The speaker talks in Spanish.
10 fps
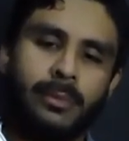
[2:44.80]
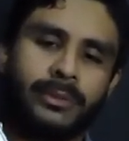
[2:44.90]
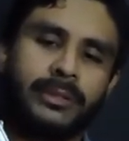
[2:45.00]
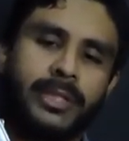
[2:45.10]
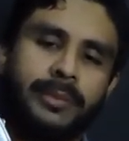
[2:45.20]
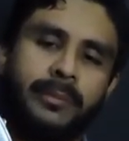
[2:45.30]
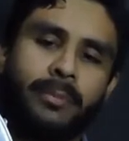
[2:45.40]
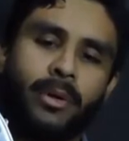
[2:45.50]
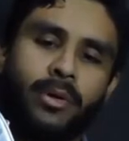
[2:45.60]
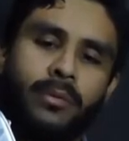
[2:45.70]
Vamos a servir
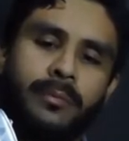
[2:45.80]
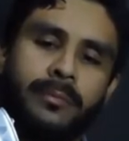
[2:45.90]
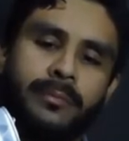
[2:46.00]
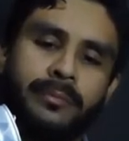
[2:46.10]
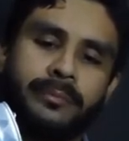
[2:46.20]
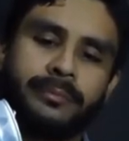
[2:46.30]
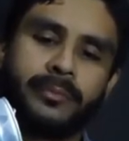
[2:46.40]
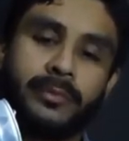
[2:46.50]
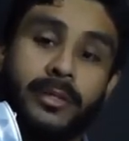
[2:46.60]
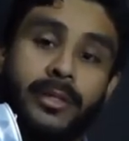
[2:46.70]
poco.
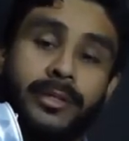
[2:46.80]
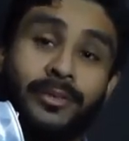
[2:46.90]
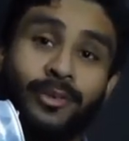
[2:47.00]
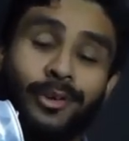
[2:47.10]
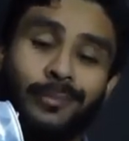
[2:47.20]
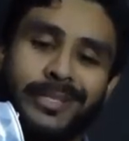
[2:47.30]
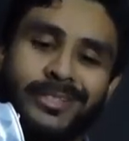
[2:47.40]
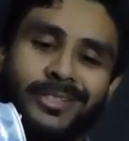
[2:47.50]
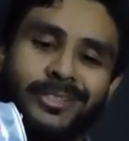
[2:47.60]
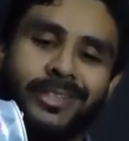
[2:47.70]
Tiene un color
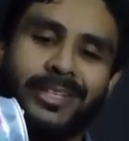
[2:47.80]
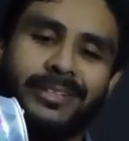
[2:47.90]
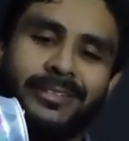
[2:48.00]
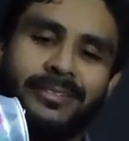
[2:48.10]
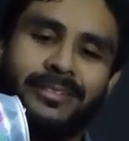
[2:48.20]
precioso, ¿eh?